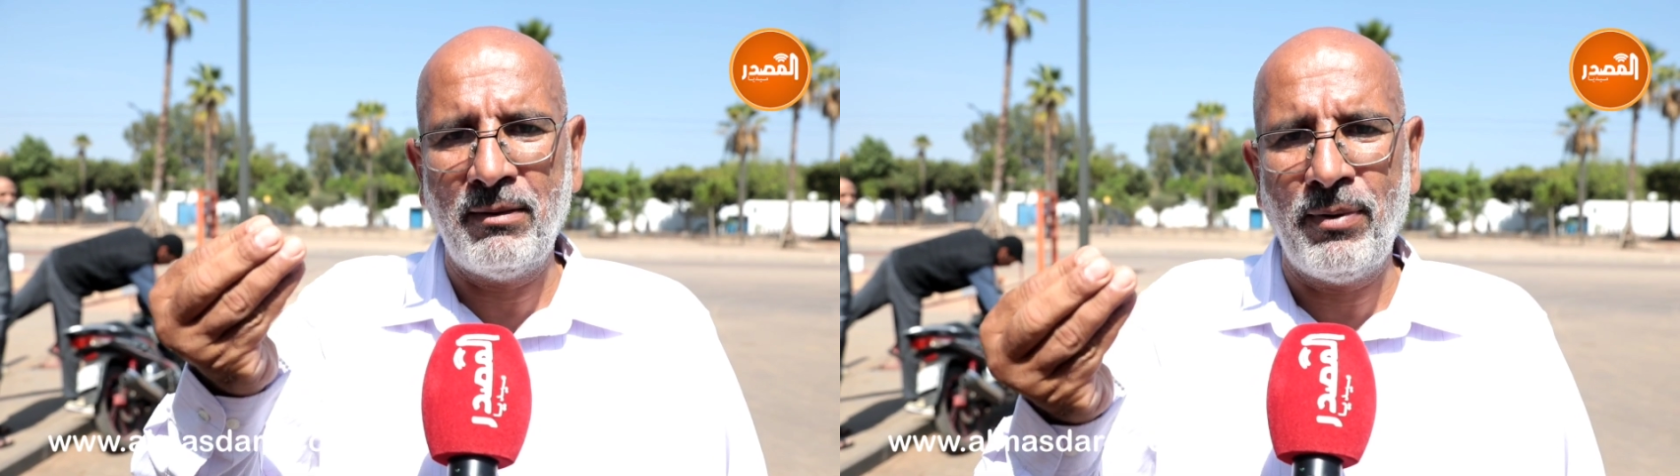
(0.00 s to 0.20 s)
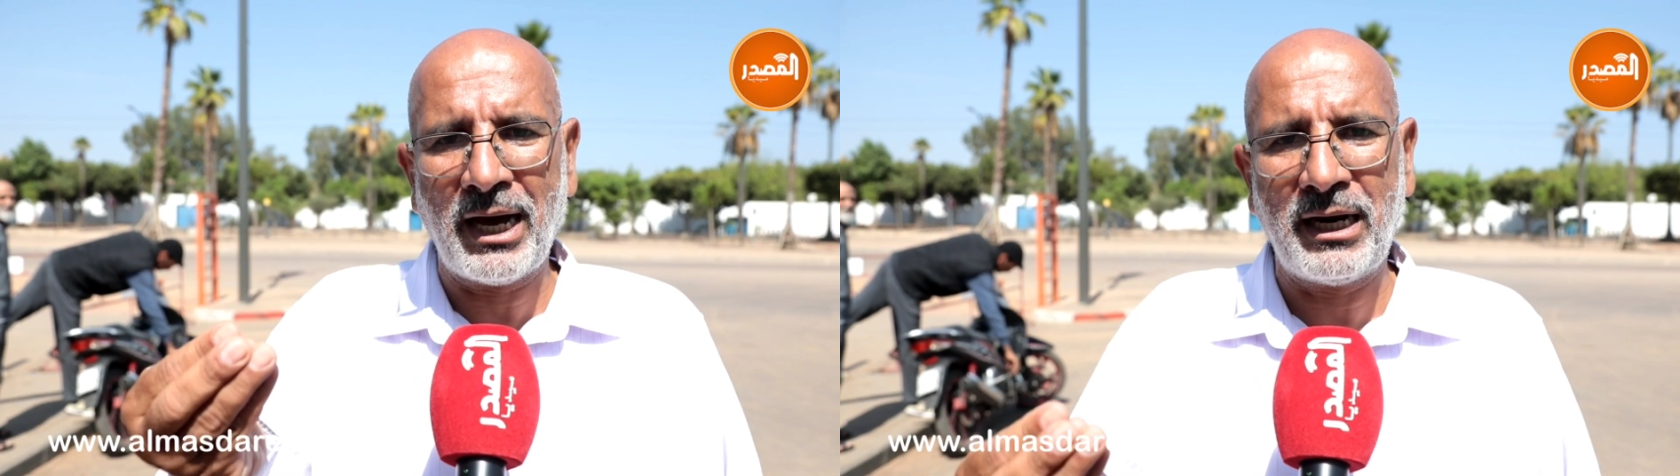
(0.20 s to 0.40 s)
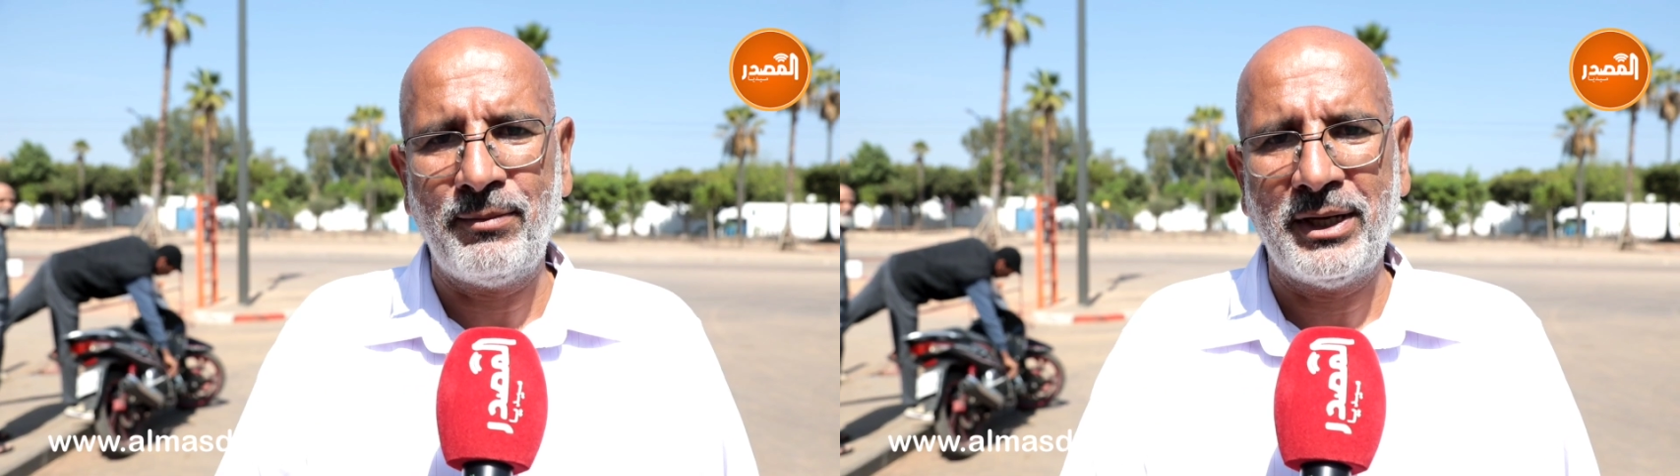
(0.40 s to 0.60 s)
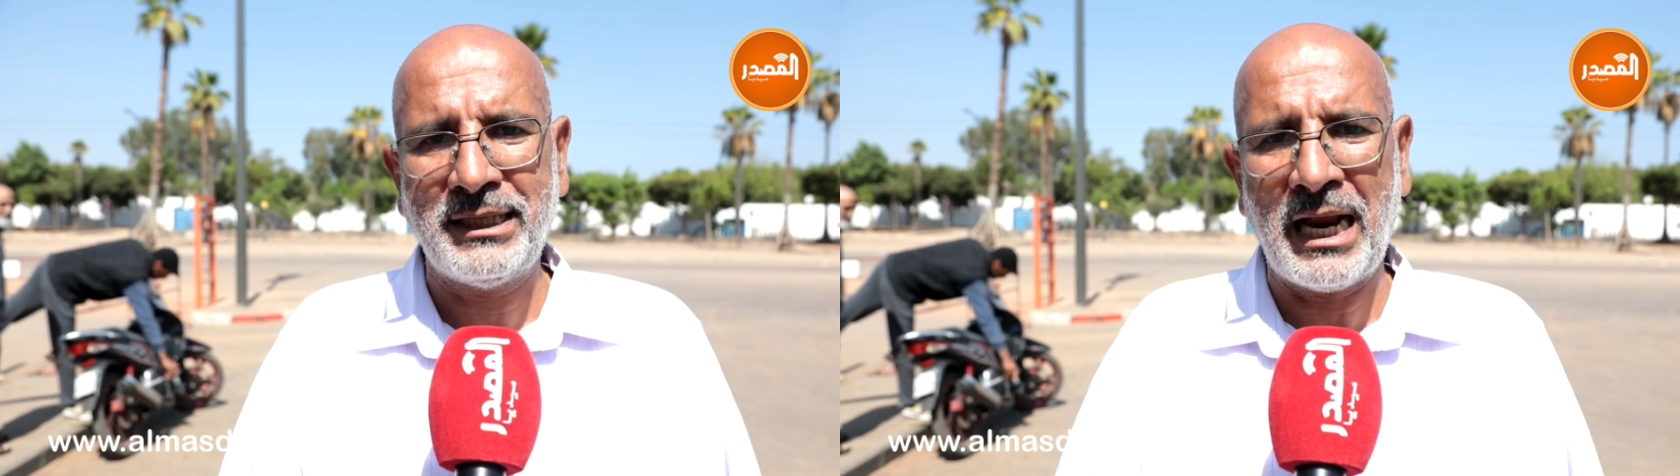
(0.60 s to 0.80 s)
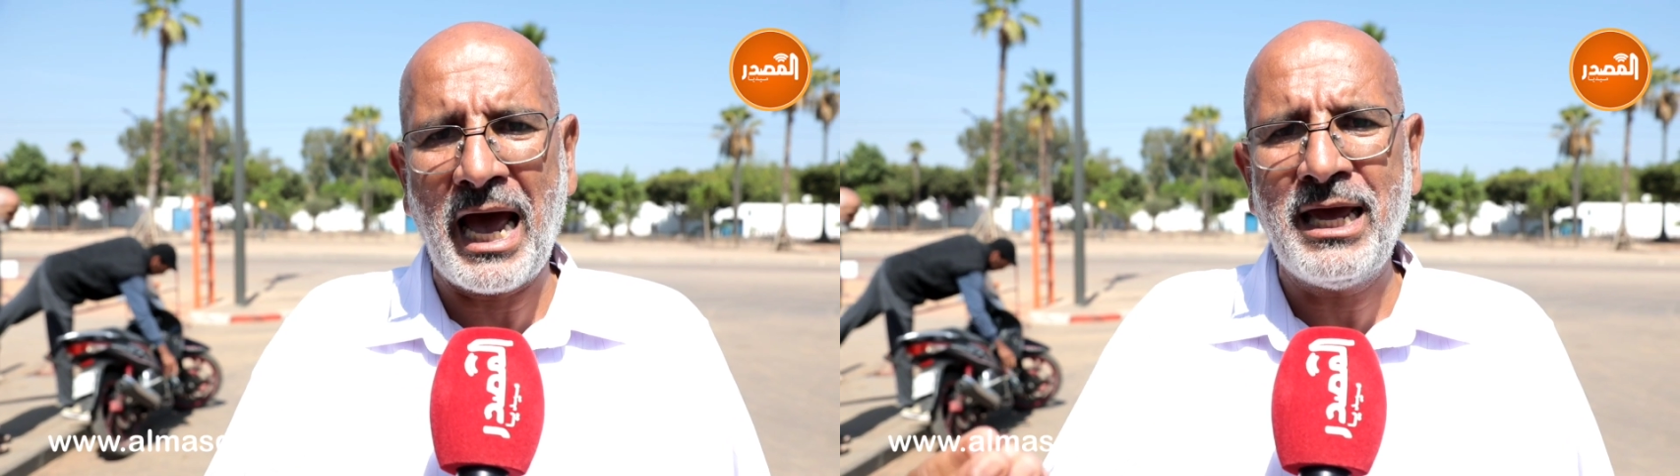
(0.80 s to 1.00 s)
المغربي
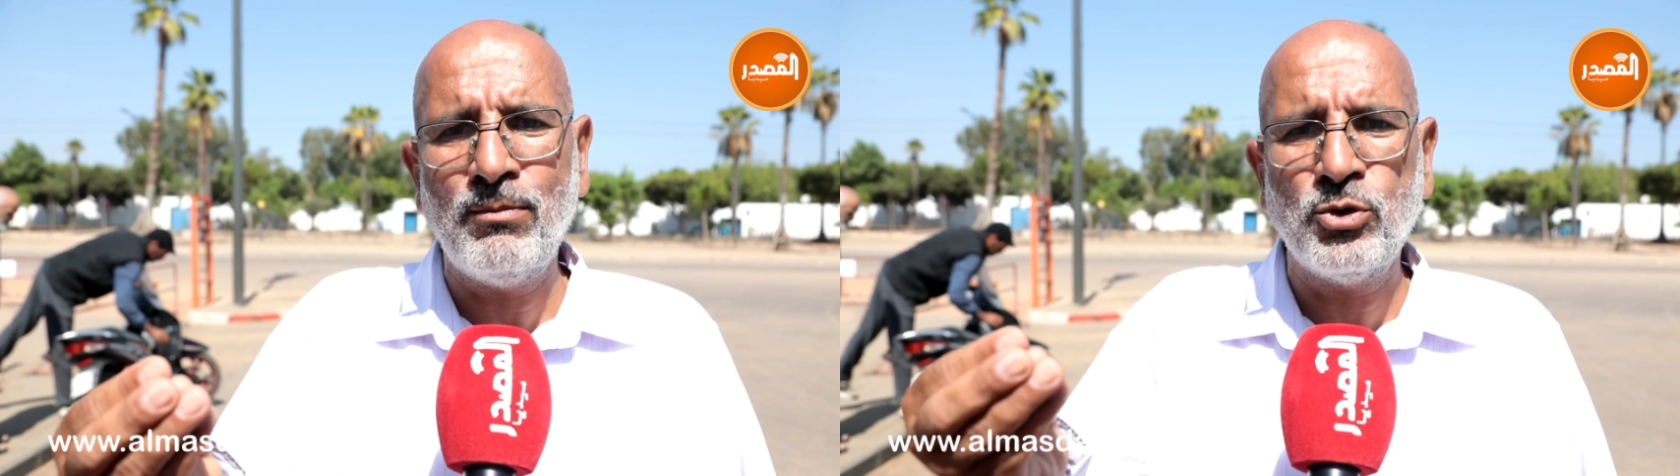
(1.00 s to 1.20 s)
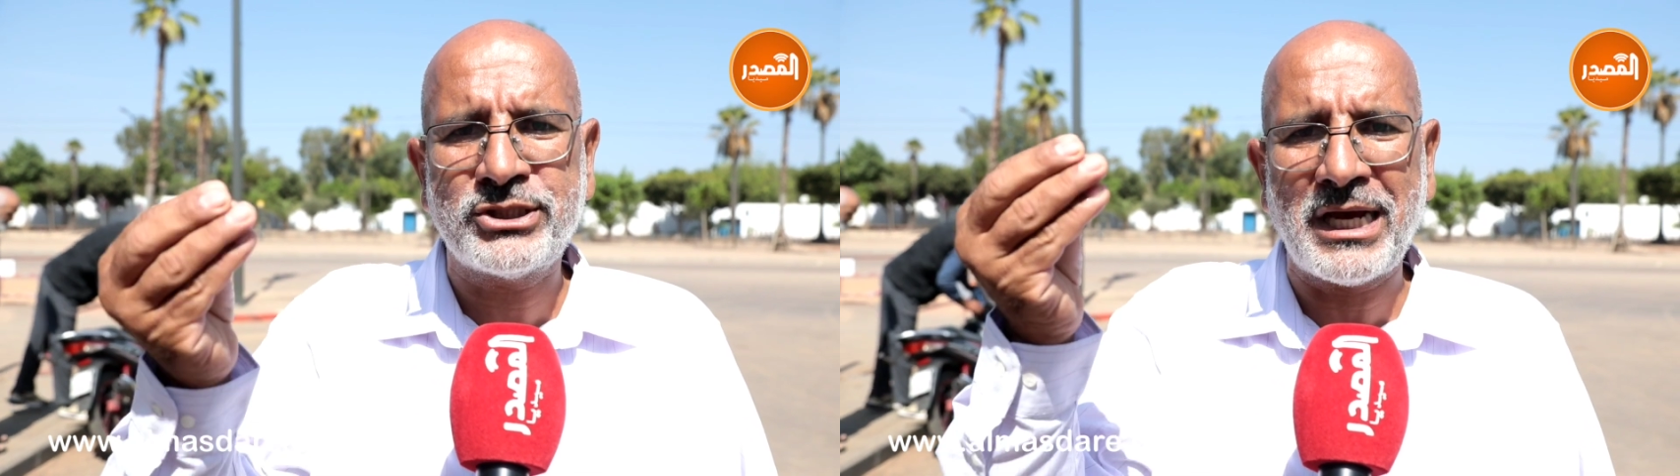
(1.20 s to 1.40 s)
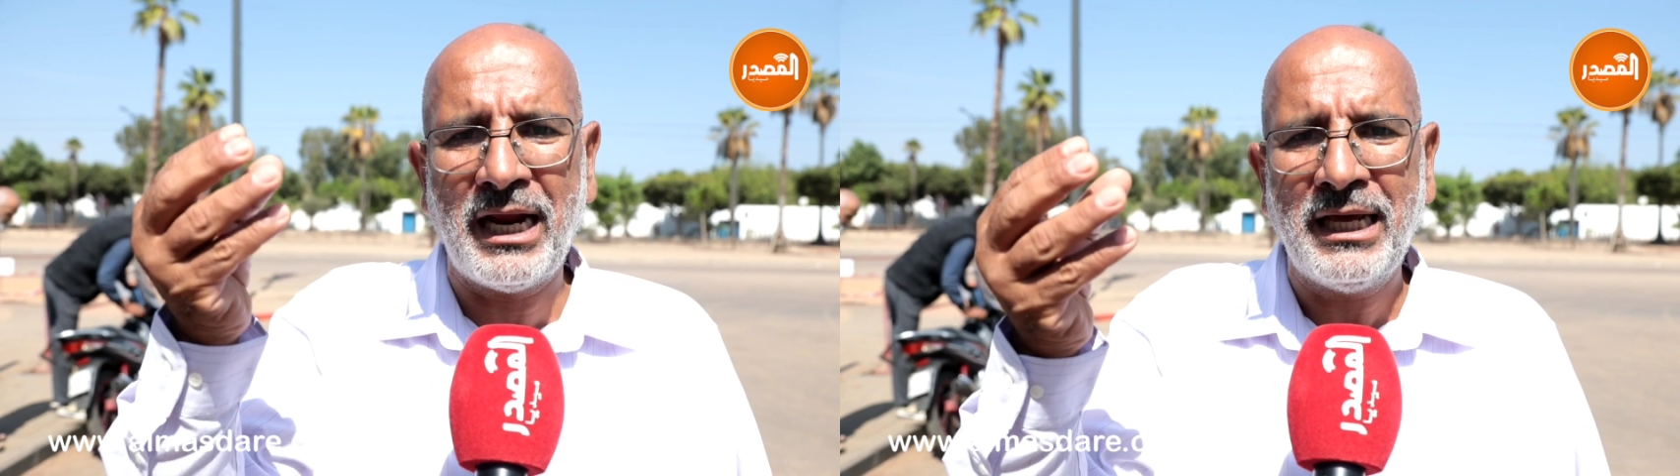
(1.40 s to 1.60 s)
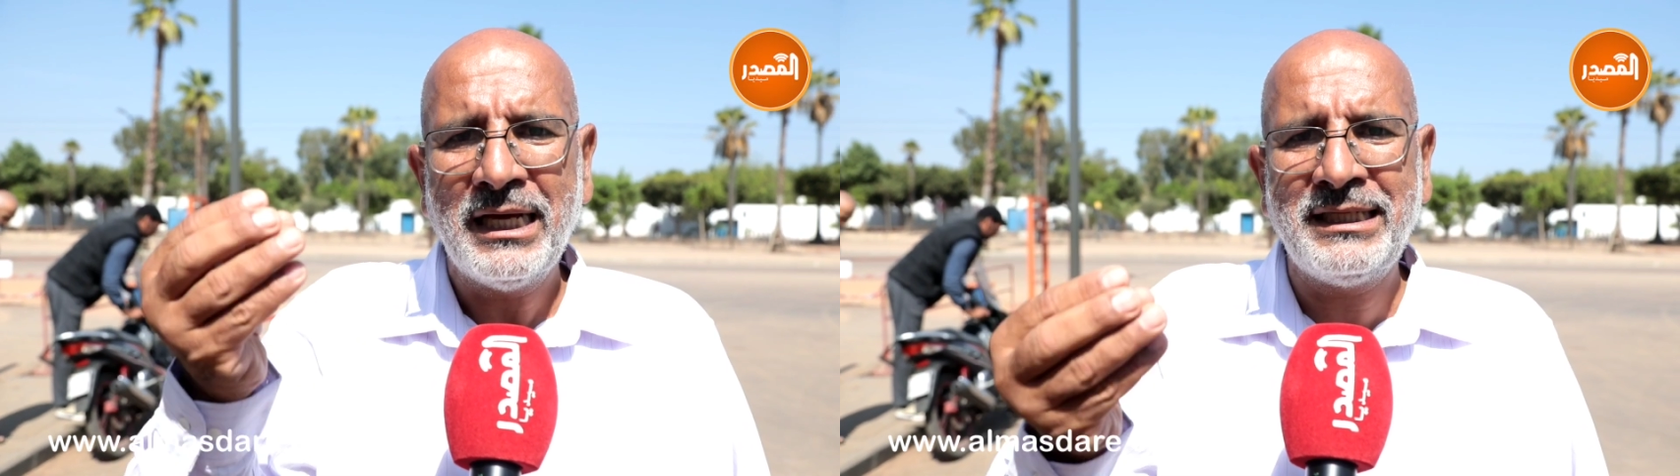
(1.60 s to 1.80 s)
ديال اي مستهلك